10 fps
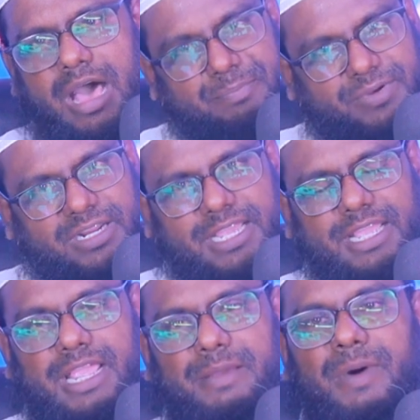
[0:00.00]

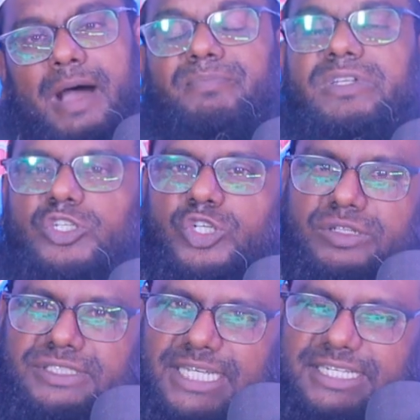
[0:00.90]
আপনাকে বা আপনার
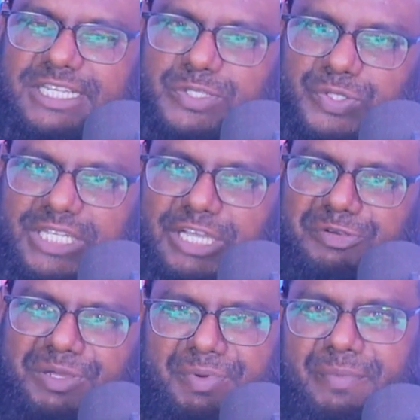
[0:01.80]
সন্তানকে যদি
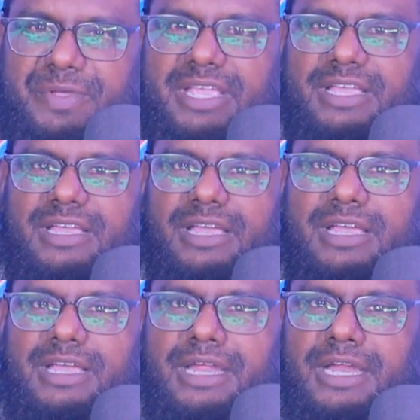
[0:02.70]
কেউ এভাবে
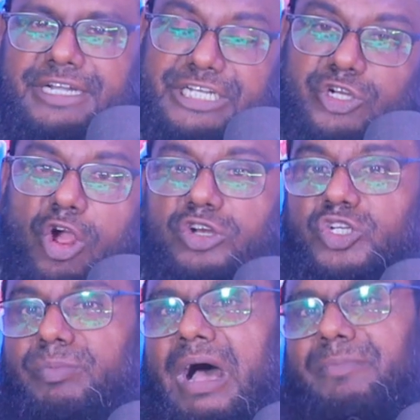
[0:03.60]

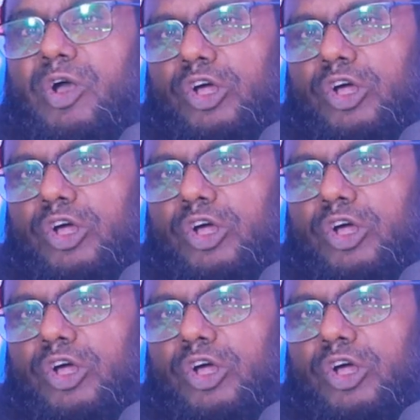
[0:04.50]
নৃশংসভাবে